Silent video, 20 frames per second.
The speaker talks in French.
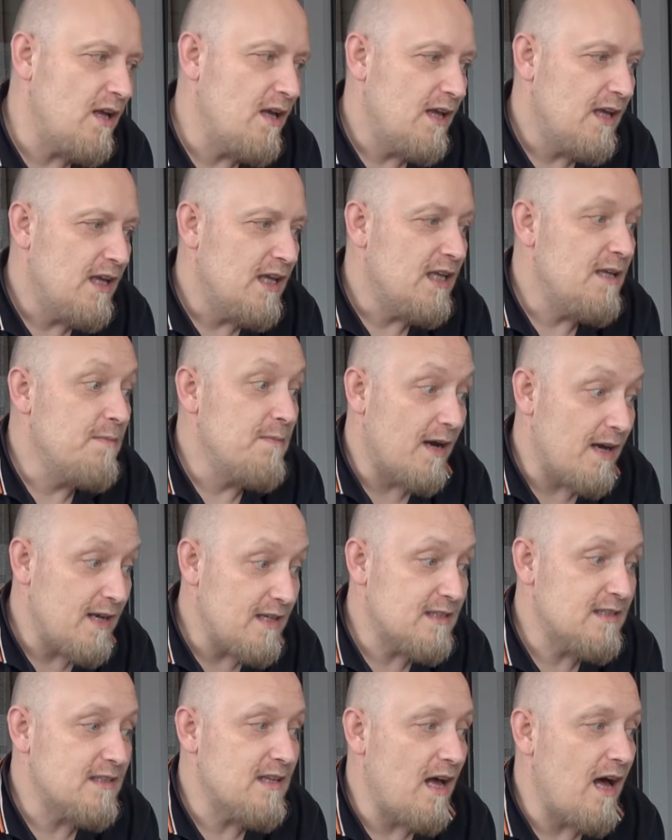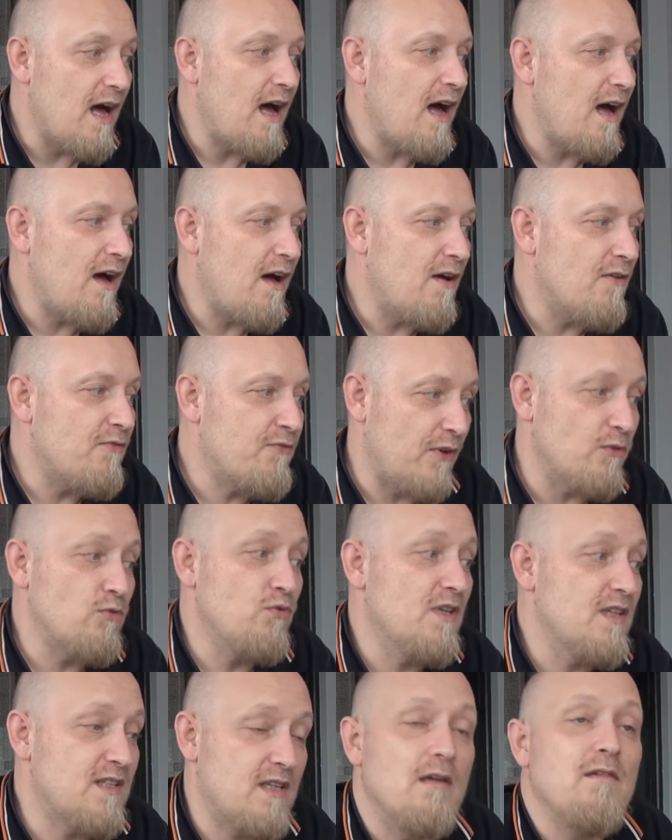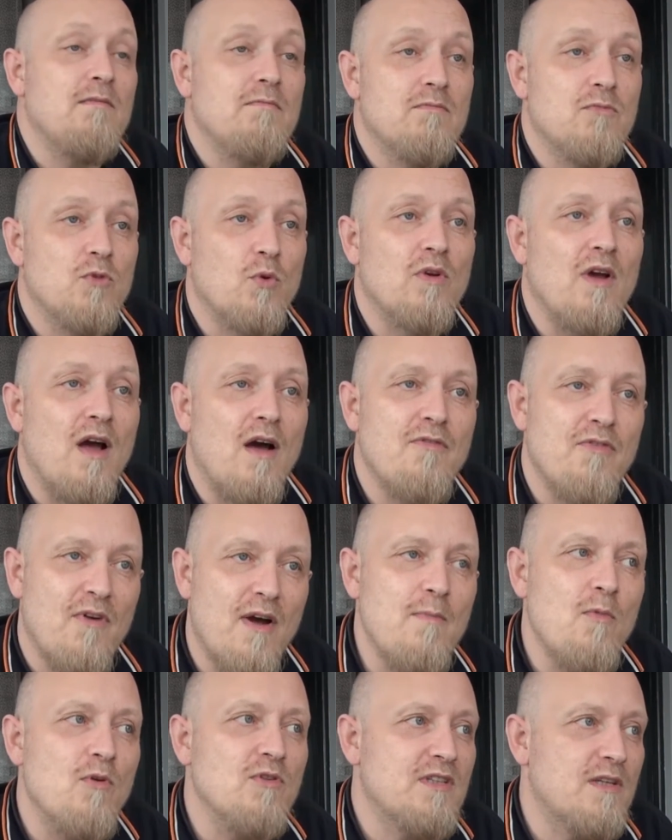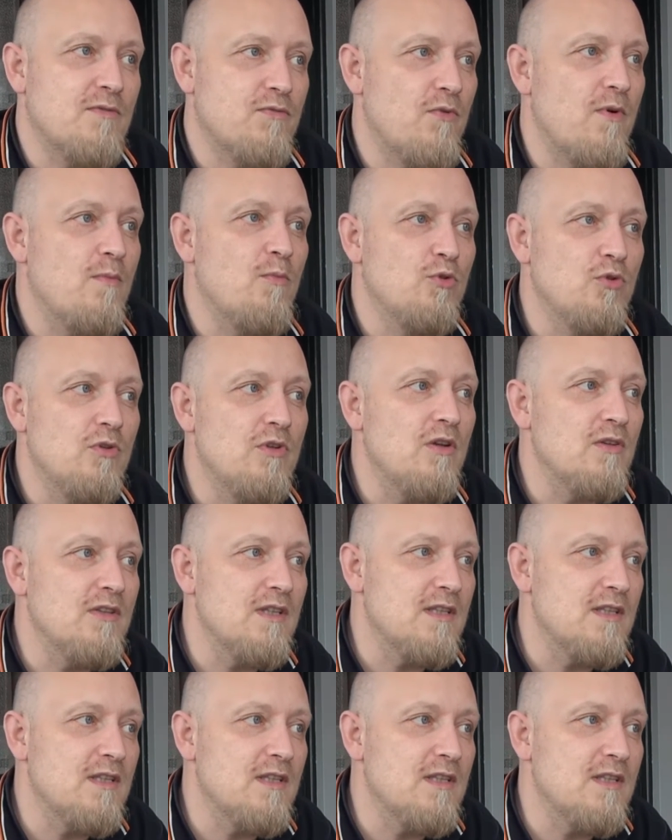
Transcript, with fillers: Mhm. Il me reste à faire du dessin. Donc à vraiment cette fois me donner en